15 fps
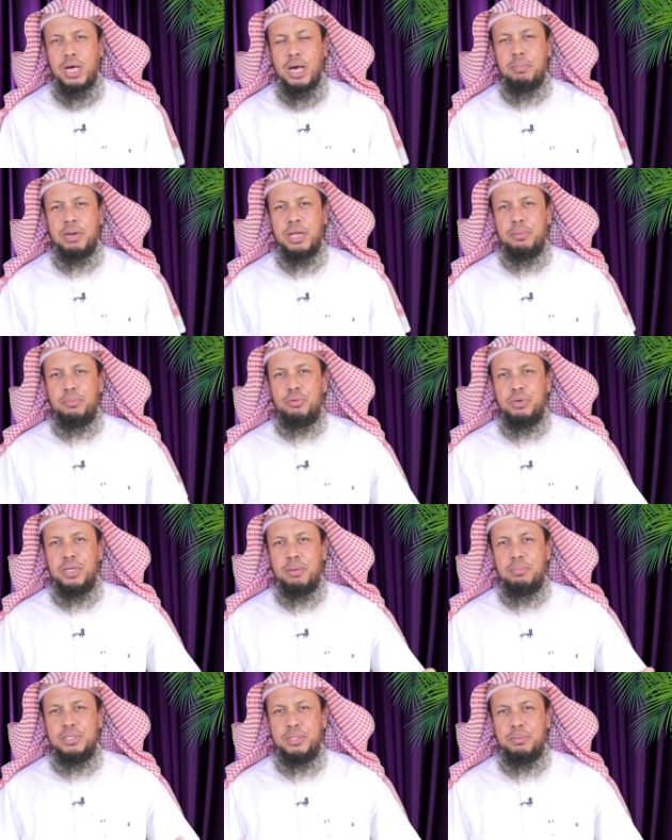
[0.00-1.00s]
আমরা এই
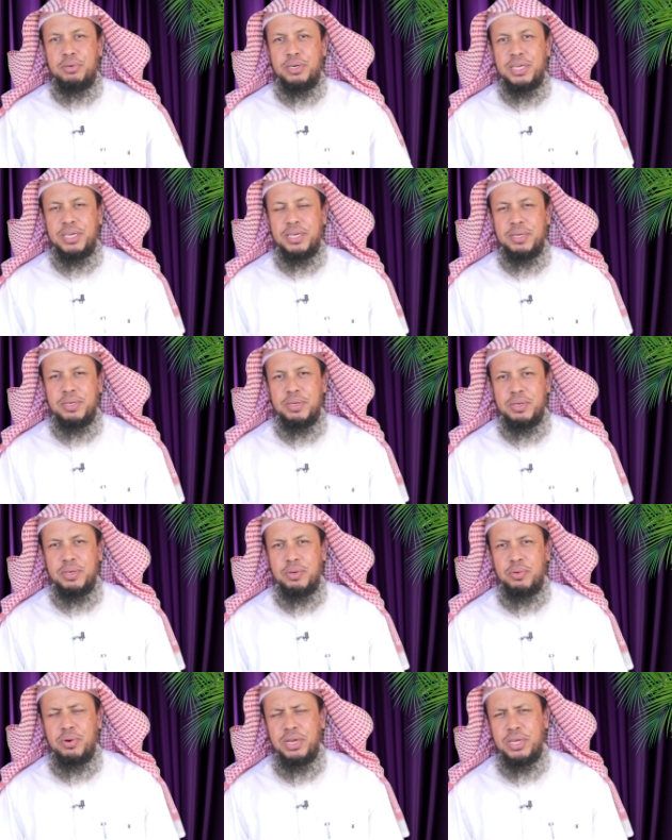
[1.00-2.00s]
দুনিয়াবি জীবনে
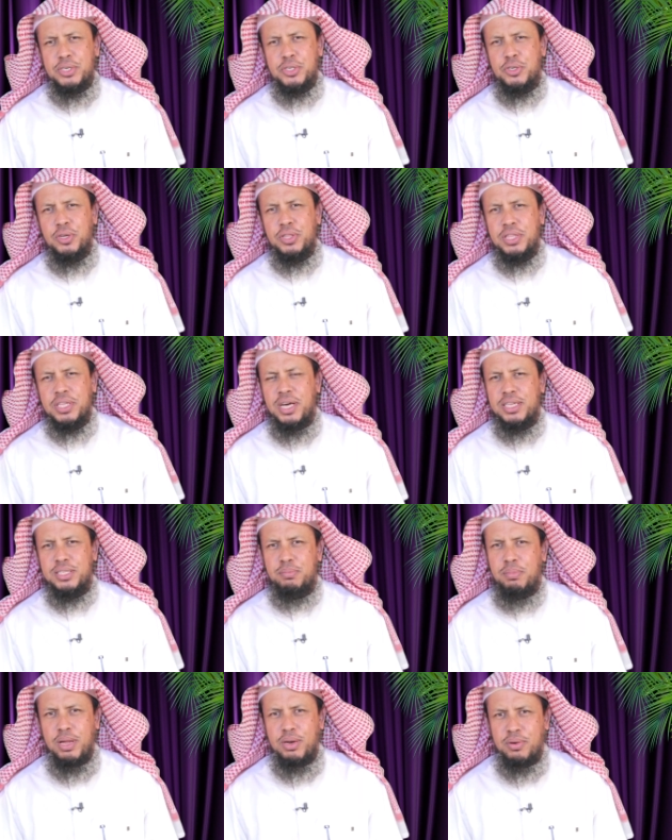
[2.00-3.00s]
অনেক সৎ কাজ
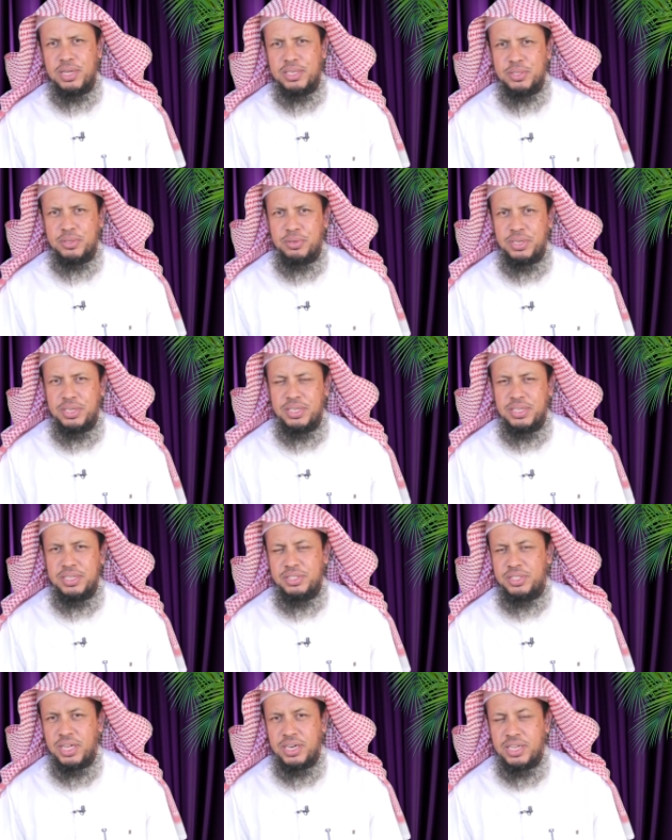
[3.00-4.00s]
ভালো কাজ করি
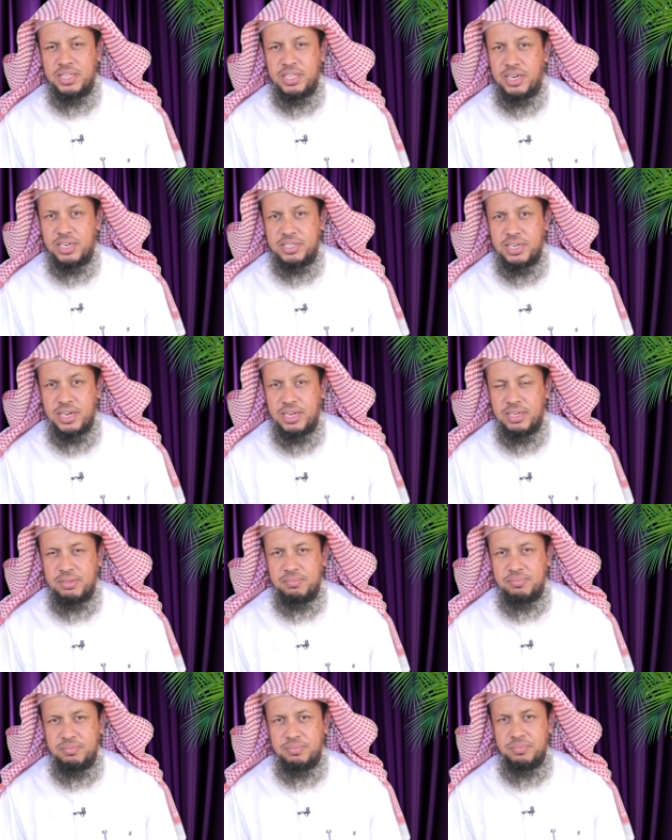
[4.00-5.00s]
জান্নাতের আশায়
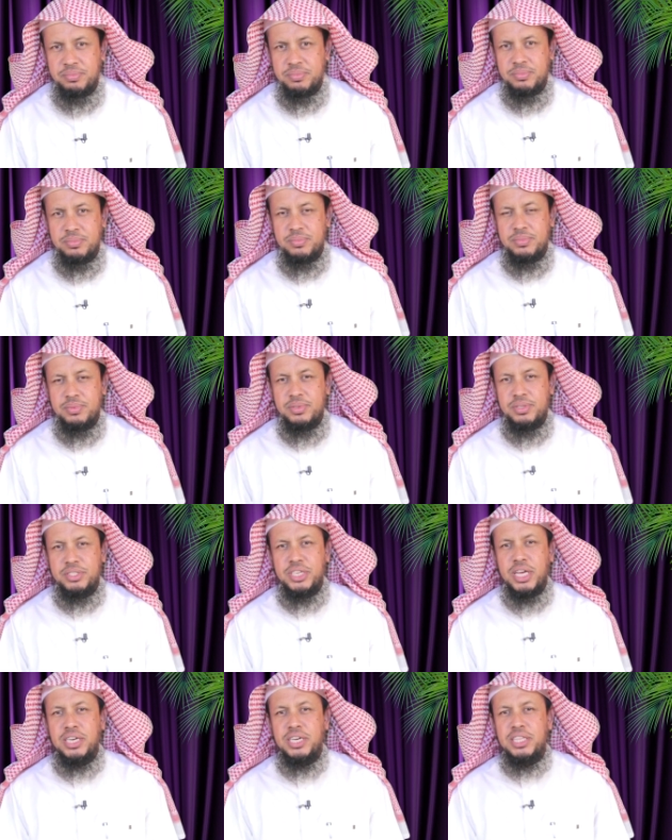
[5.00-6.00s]

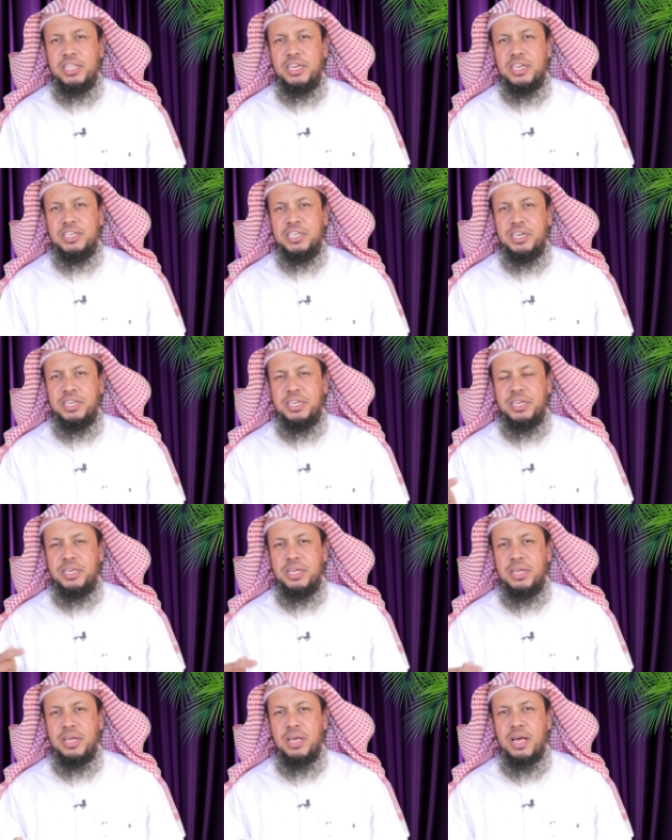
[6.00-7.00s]
জান্নাতের আশা নিয়ে
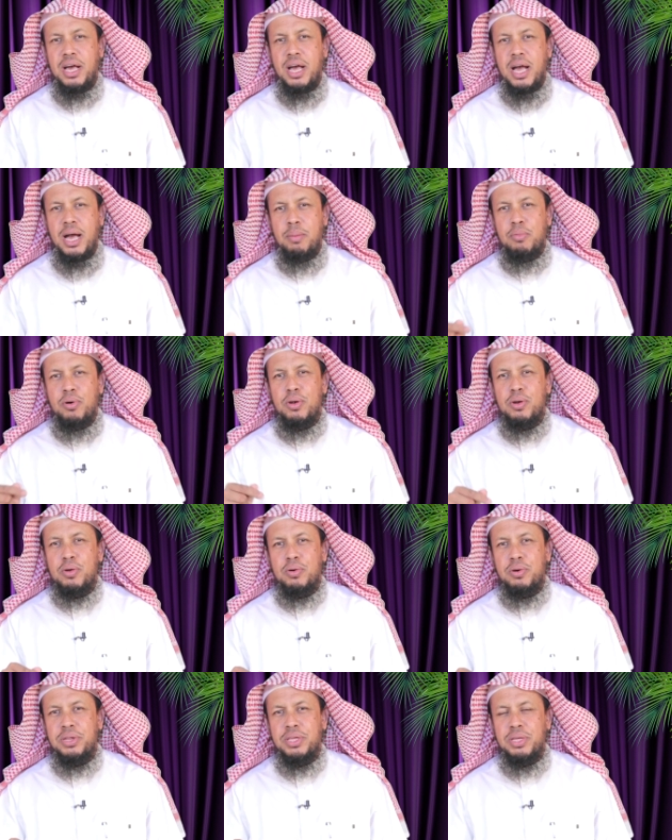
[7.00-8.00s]
আমল
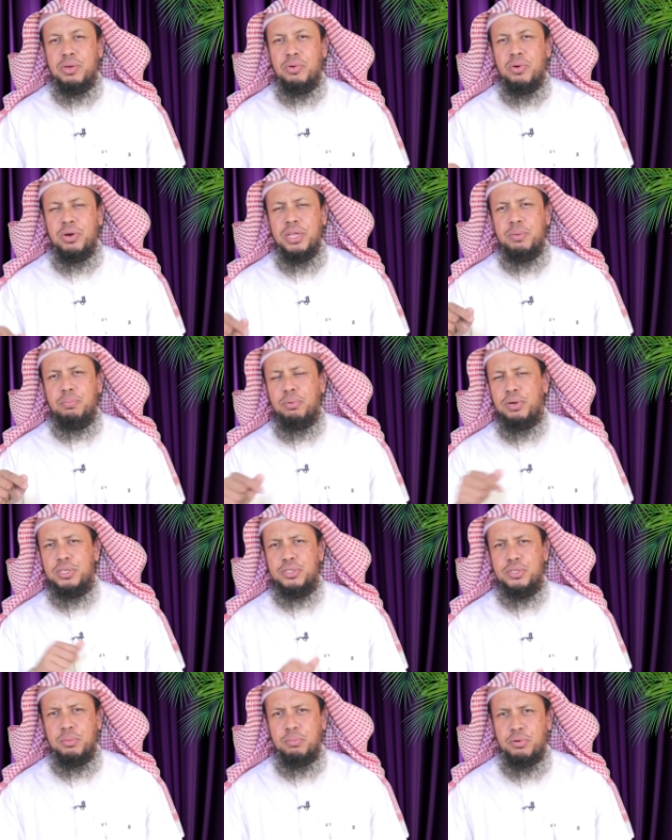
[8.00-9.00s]
করি অনেক
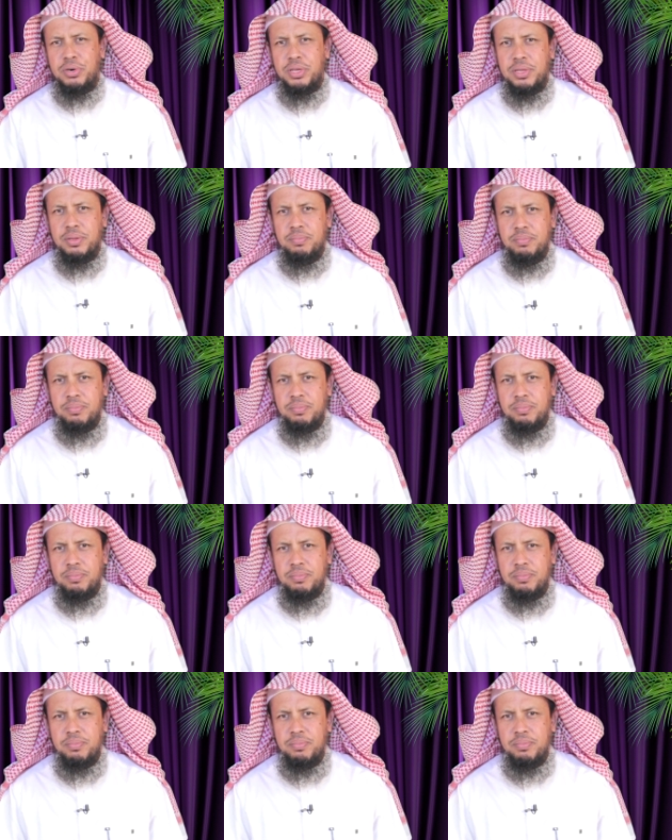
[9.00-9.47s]
পরিশ্রম করি